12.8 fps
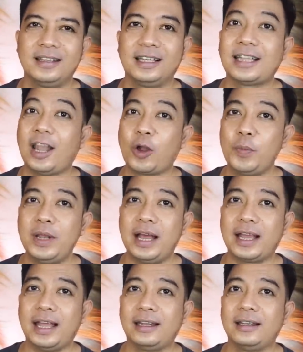tadi aku
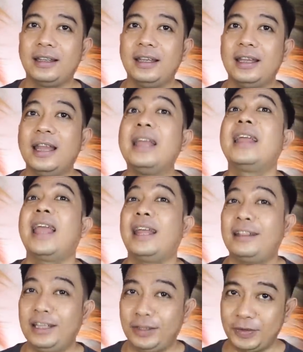bilang kan
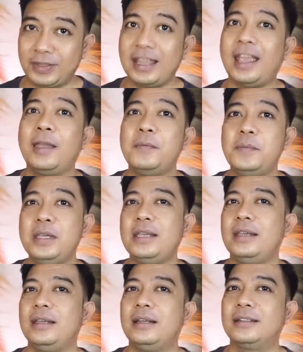attitude-nya
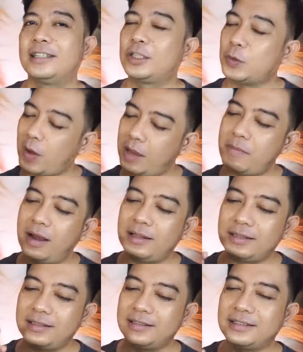Ebi sesuai
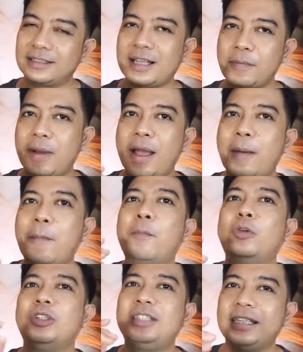banget sama
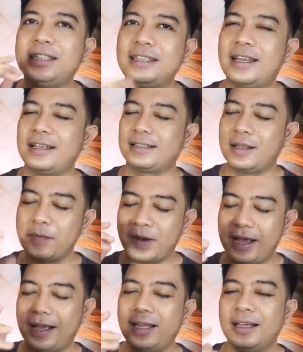musiknya
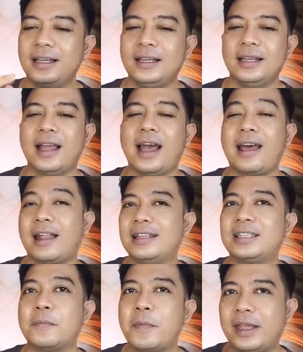sama
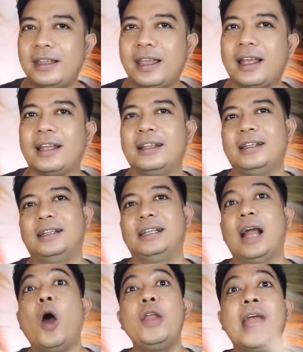aransemennya
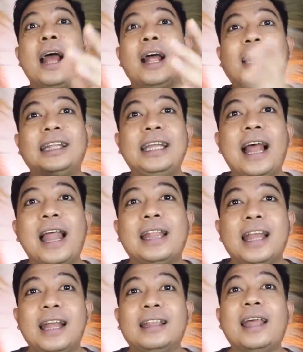oh ya
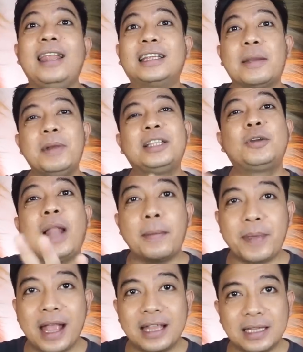ketinggalan tadi yang sambil
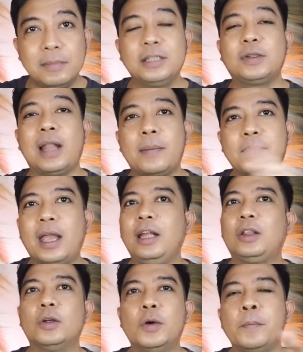sulap ya sambil sulap ya
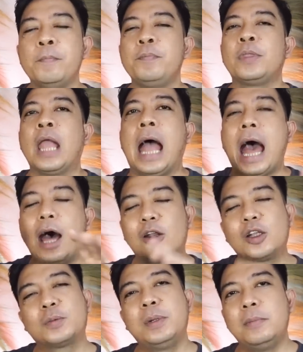itu
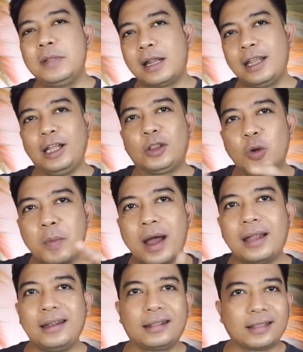harus benar-benar dihitung
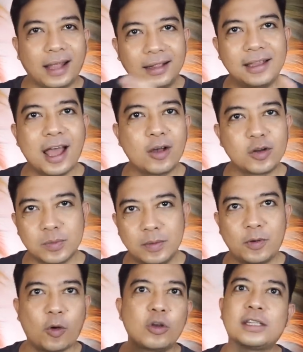banget detailnya harus
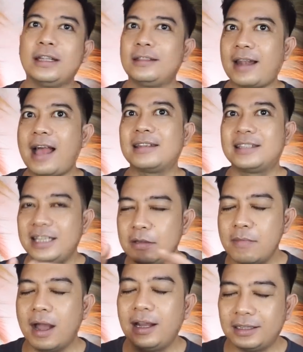benar-benar
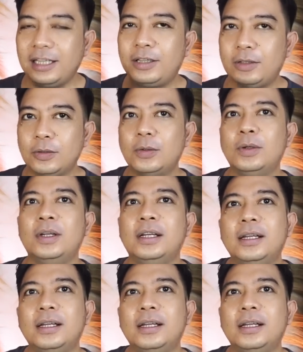konsentrasi banget itu